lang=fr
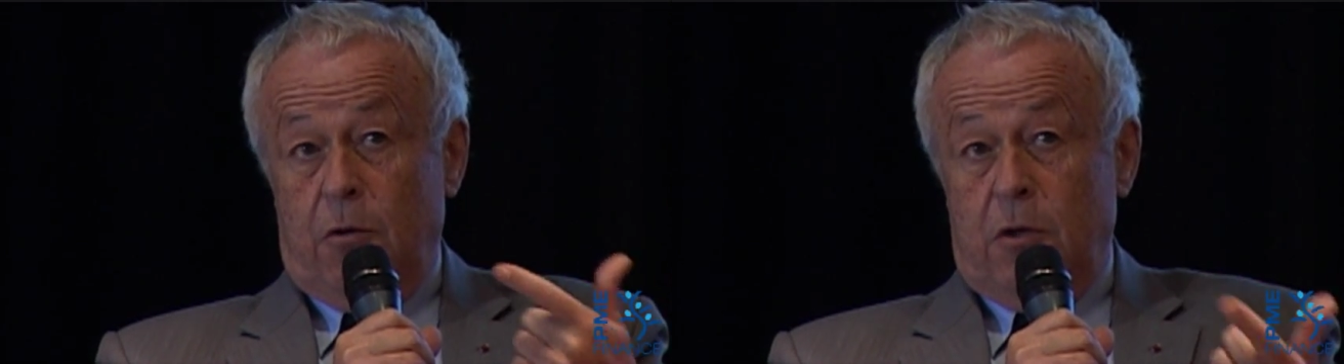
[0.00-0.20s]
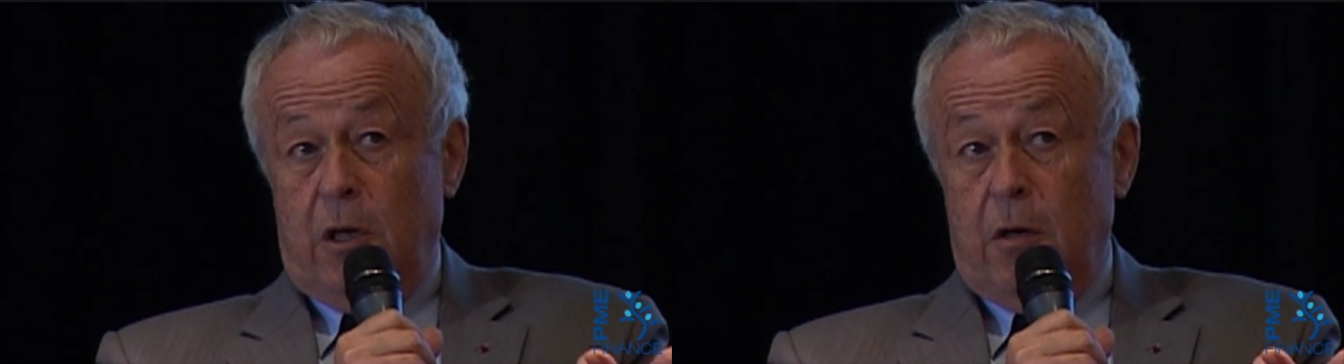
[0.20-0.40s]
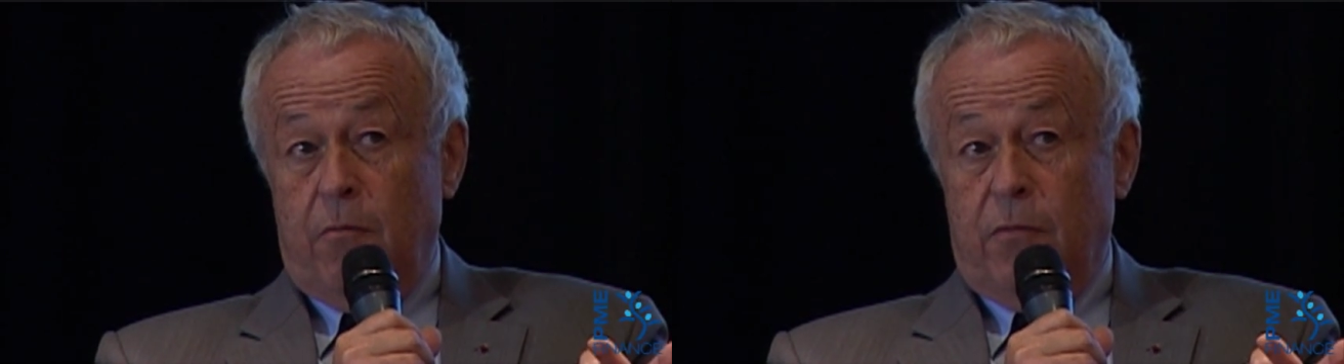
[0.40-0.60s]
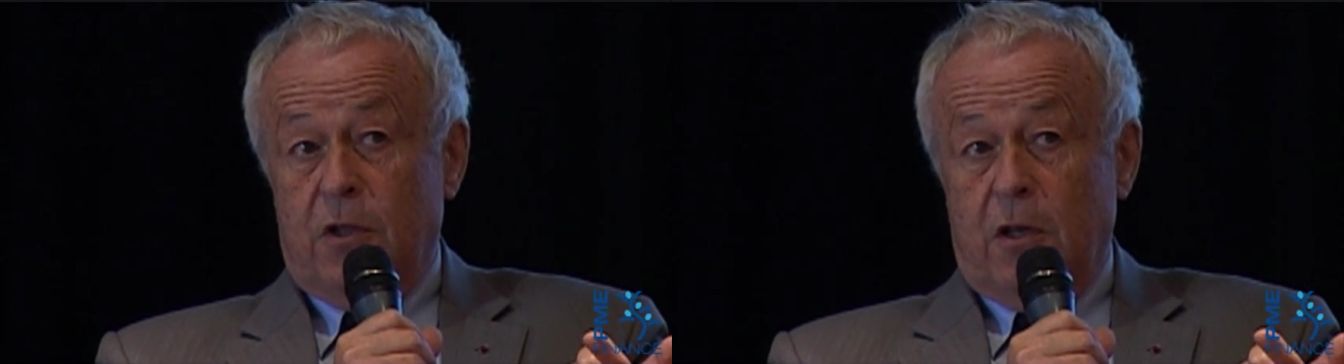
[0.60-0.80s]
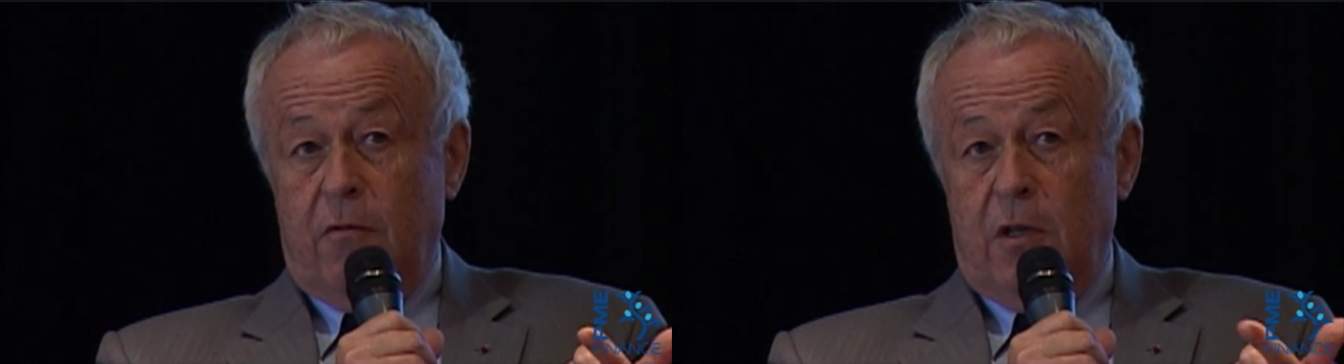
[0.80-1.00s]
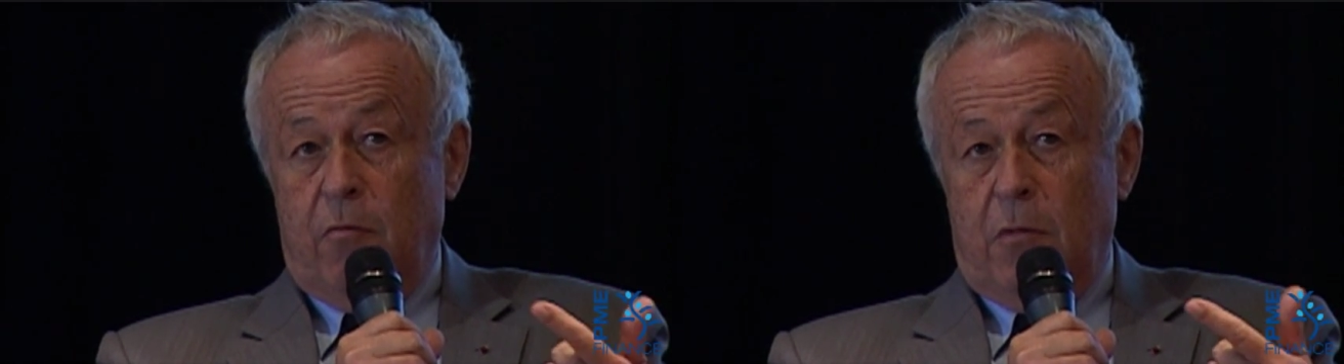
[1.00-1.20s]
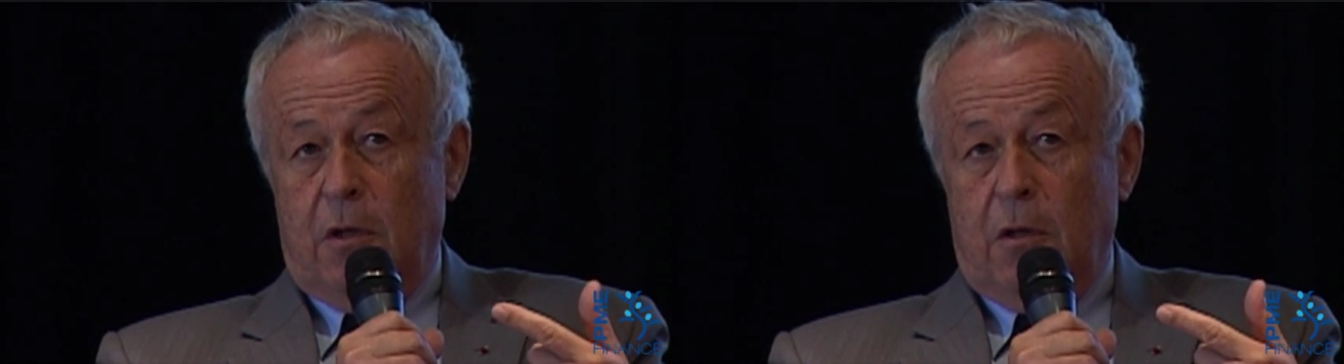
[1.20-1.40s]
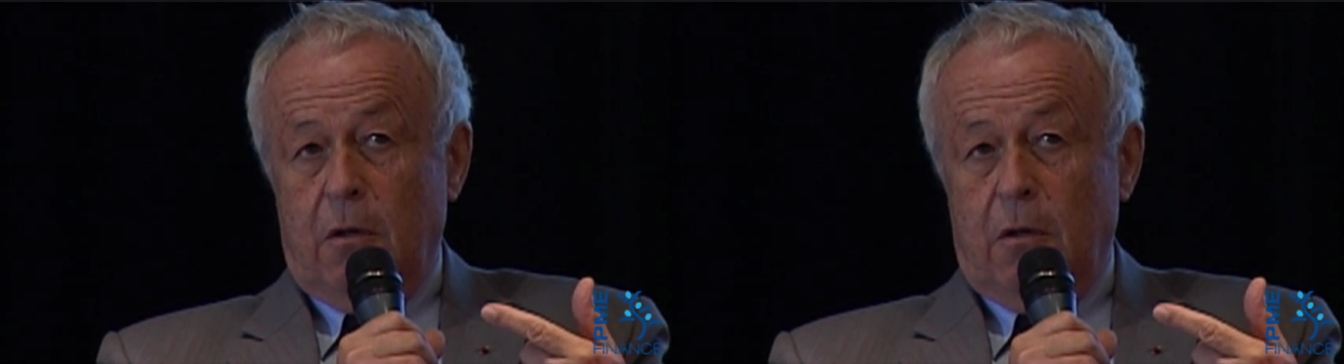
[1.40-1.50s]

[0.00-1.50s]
deuxième, c'est évidemment